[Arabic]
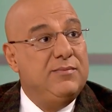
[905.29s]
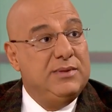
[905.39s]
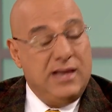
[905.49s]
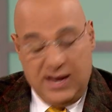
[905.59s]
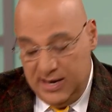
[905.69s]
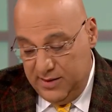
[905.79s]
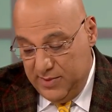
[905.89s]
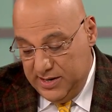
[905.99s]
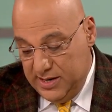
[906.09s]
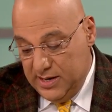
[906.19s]
بتاع
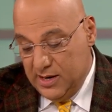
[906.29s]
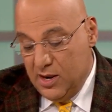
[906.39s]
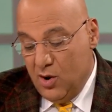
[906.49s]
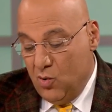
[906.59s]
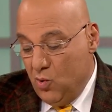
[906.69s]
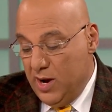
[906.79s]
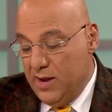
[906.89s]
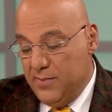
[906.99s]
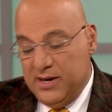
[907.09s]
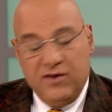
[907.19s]
المانيا
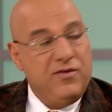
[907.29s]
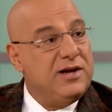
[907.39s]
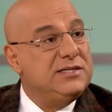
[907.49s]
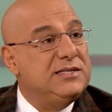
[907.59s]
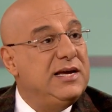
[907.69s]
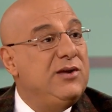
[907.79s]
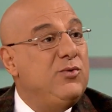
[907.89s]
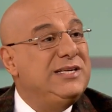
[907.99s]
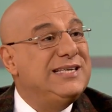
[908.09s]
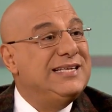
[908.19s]
وملك فرنسا
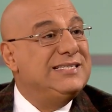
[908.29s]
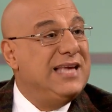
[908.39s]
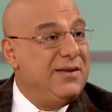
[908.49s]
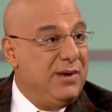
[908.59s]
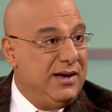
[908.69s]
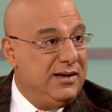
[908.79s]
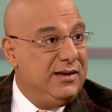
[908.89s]
لويس السابع